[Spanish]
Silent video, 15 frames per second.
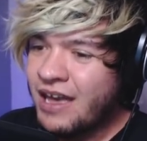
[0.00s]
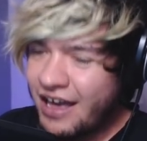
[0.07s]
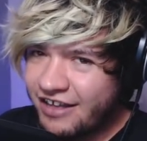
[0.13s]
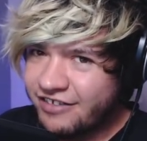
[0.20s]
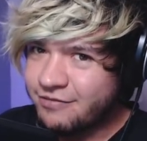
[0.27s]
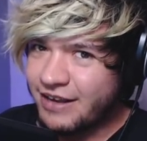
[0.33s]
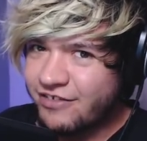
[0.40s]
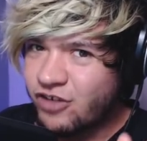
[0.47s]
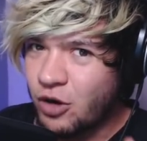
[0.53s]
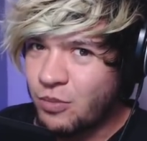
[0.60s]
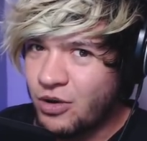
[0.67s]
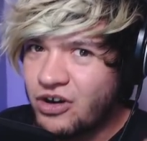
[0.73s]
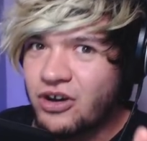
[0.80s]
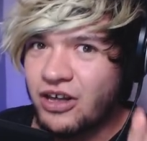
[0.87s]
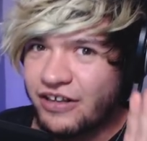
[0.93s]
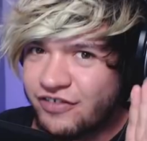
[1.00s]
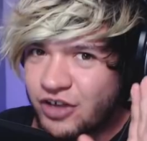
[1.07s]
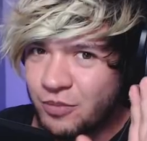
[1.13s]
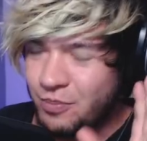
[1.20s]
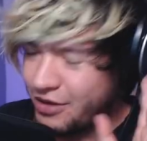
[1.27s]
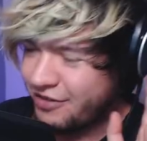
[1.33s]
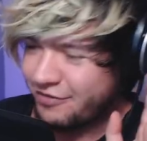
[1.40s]
es más como, es
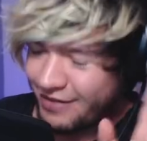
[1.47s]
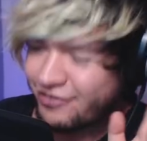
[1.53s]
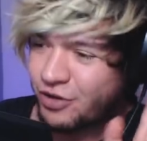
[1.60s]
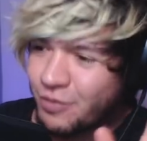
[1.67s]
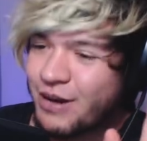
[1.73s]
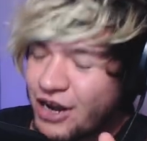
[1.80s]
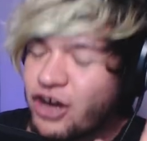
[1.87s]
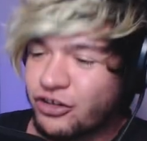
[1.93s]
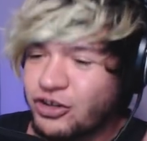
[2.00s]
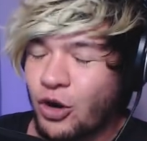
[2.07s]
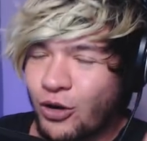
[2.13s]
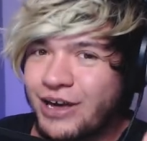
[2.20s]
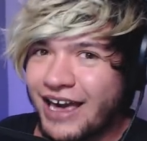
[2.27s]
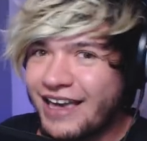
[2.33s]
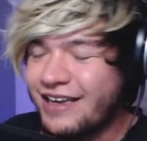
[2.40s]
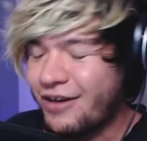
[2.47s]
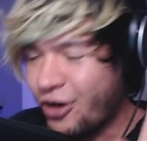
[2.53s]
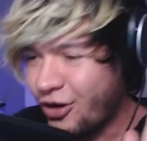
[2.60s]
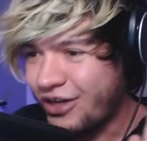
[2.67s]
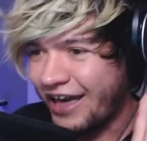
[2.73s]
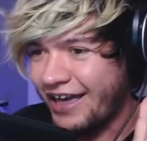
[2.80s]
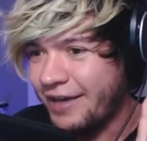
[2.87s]
como, es más como el otro, ok,
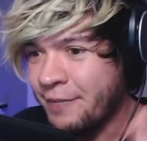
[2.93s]
ok.